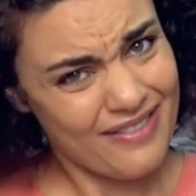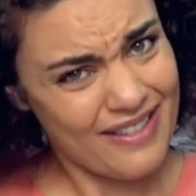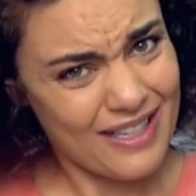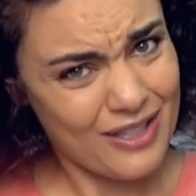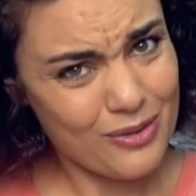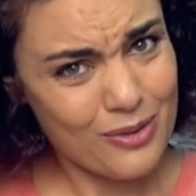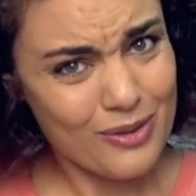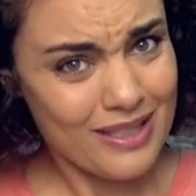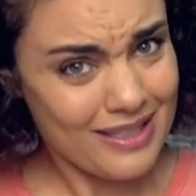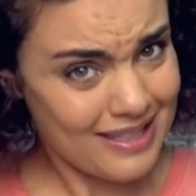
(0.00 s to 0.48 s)

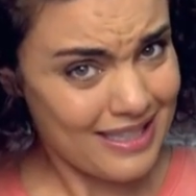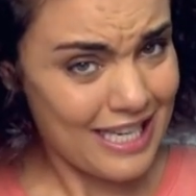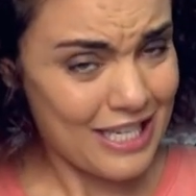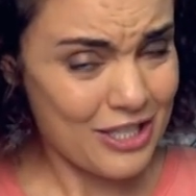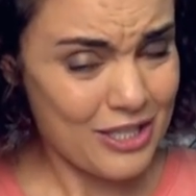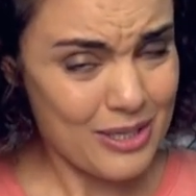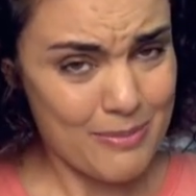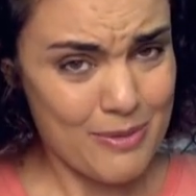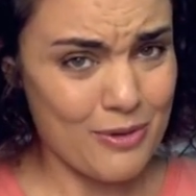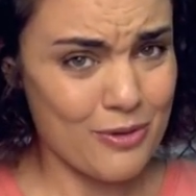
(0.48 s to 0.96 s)
Falar do Golden
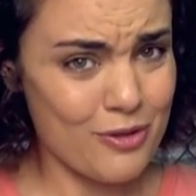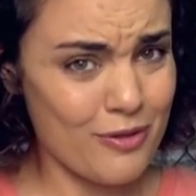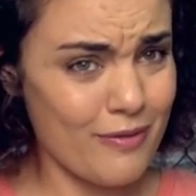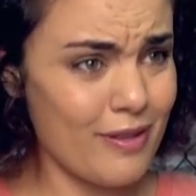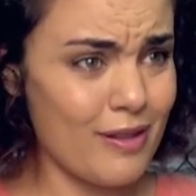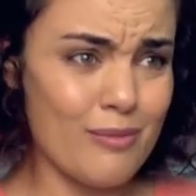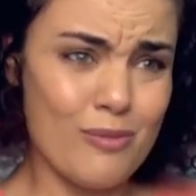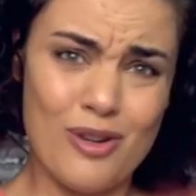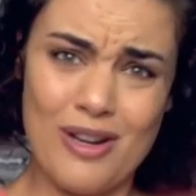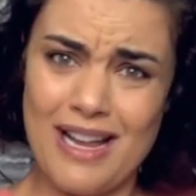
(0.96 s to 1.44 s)
State é meio que
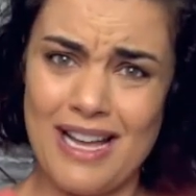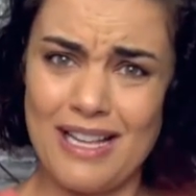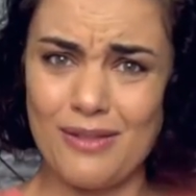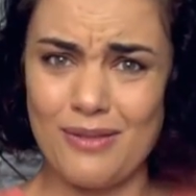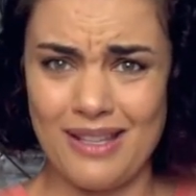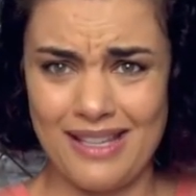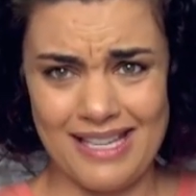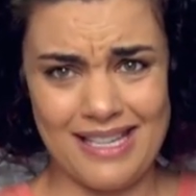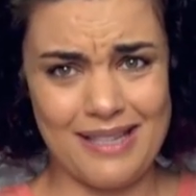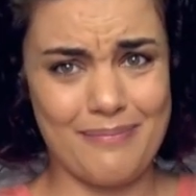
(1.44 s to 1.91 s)
chovendo
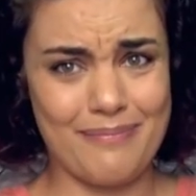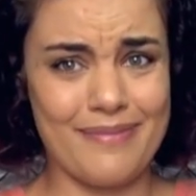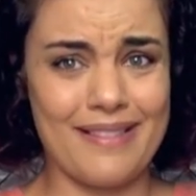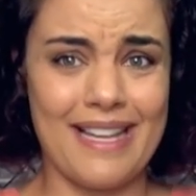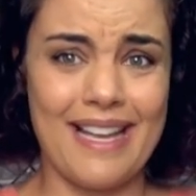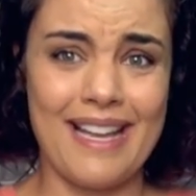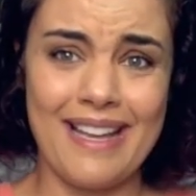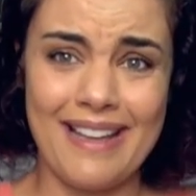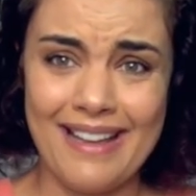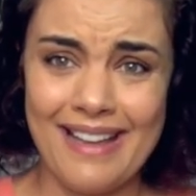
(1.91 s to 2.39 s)
molhado, que
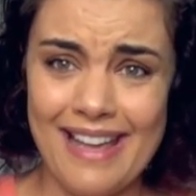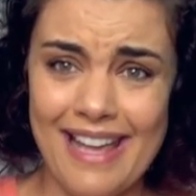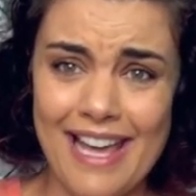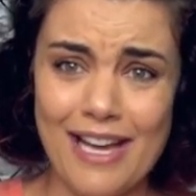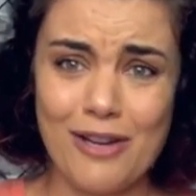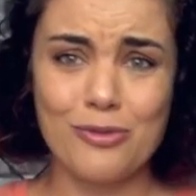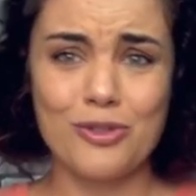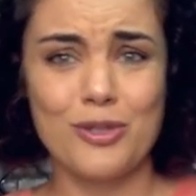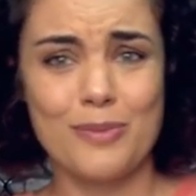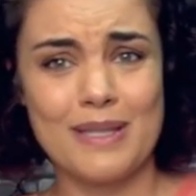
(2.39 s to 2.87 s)
né,
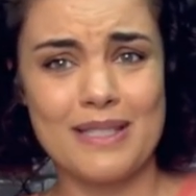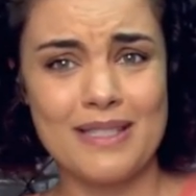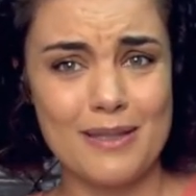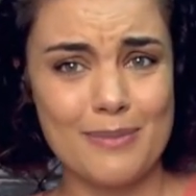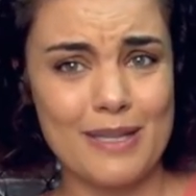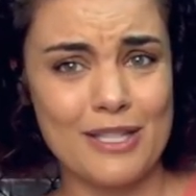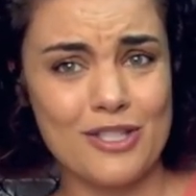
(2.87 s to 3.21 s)
é o time a ser